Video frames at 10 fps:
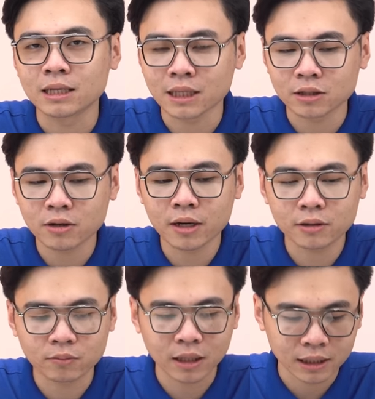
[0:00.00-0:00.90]
để dành cho hệ
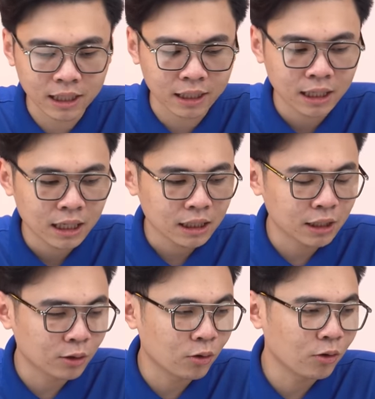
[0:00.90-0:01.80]
thống tản nhiệt.
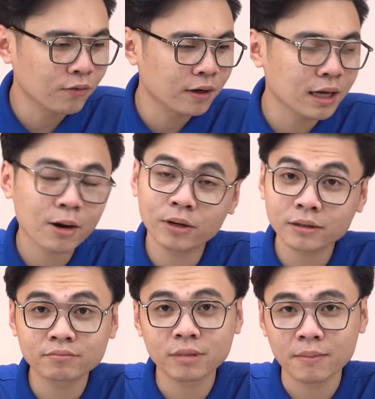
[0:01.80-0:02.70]
Thì đối với Aorus
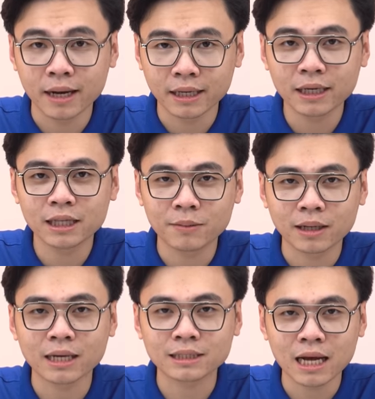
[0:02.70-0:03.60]
mười bảy đây thì
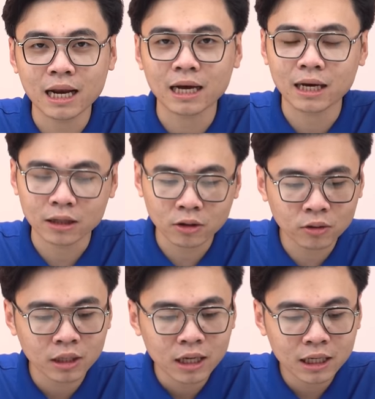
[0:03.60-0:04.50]
mình đánh giá là khá
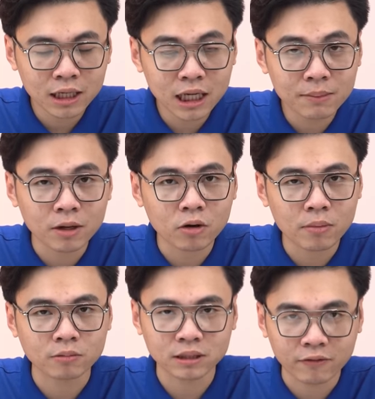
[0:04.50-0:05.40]
tốt khi mà độ
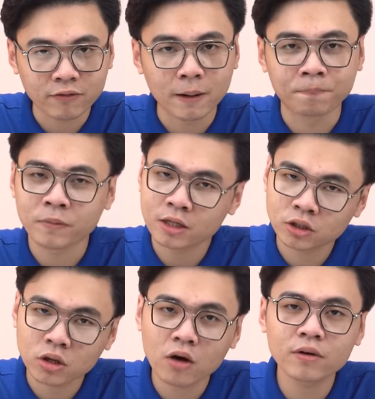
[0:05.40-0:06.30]
mỏng sản phẩm
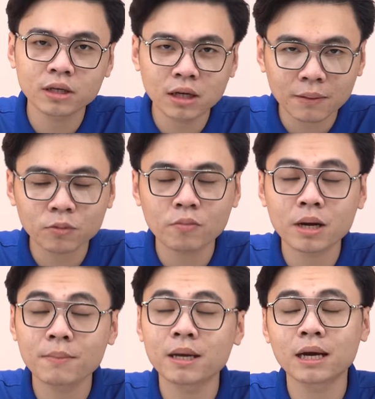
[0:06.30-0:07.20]
so với laptop
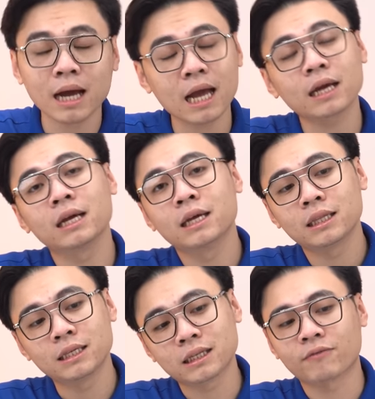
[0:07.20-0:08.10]
gaming khác
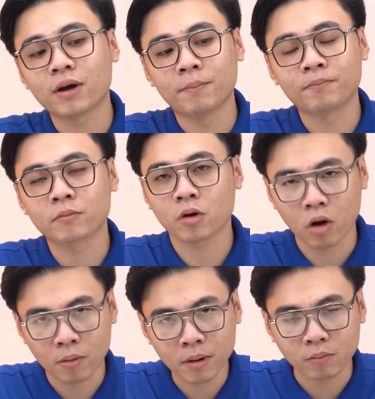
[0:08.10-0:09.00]
thì sản phẩm
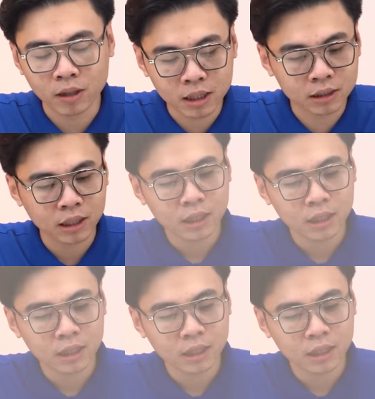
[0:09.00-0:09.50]
có mỏng hơn.